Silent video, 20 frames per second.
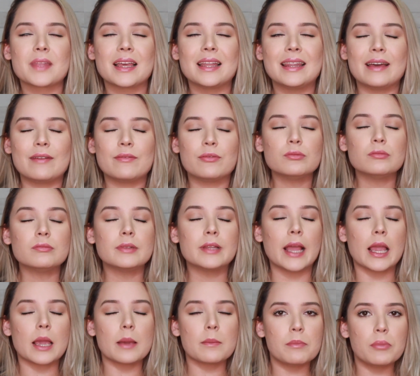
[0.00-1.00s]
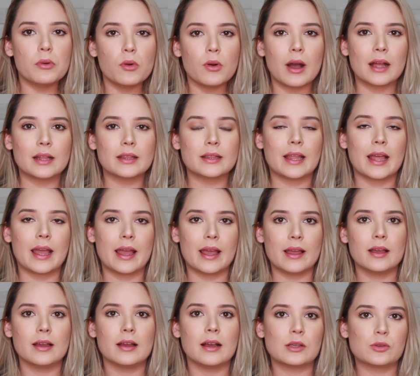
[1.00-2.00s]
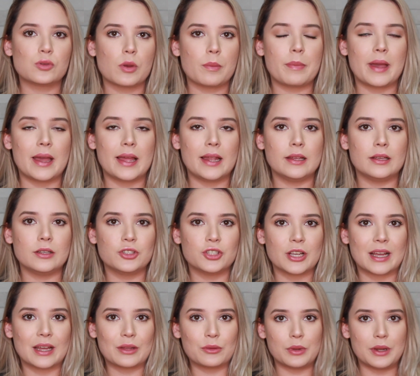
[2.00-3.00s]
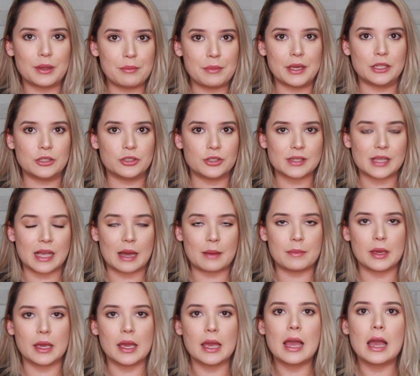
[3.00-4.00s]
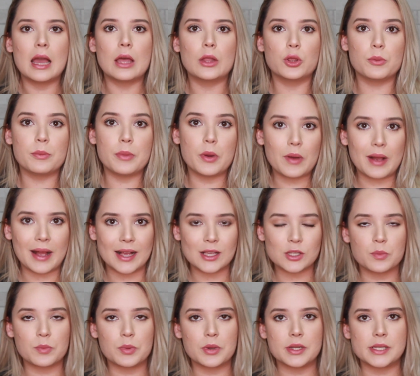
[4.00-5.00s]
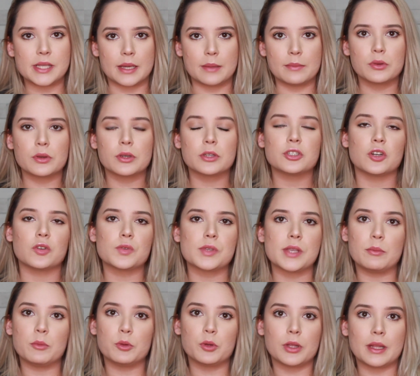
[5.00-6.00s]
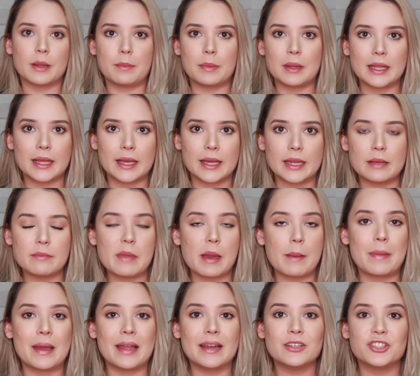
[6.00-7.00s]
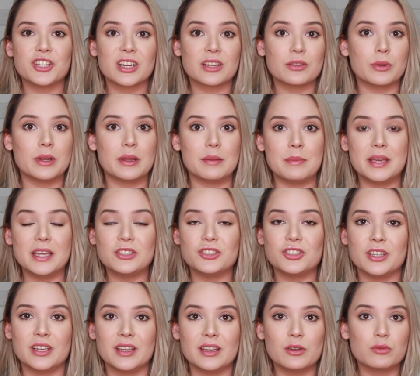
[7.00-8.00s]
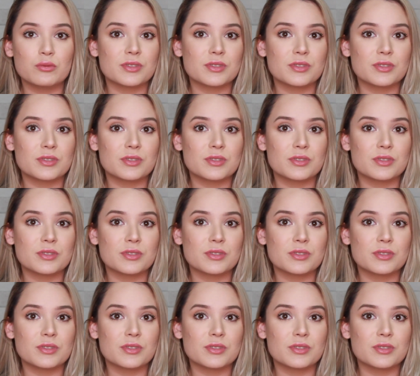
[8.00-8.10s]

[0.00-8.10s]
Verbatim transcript: leva um tempo até a sua pele chegar no limite, sabe? No meu caso, por exemplo, que já usei muito a da Palene, minha pele chega no limite em